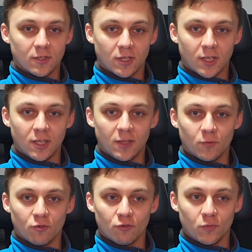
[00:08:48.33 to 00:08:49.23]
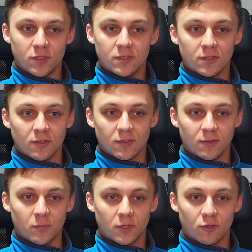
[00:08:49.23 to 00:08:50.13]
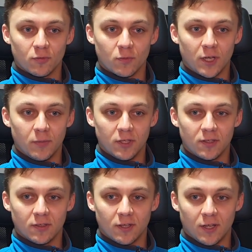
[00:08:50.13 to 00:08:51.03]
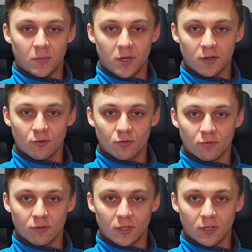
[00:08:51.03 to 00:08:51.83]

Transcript: Какие могут быть э, потом обиды на марку,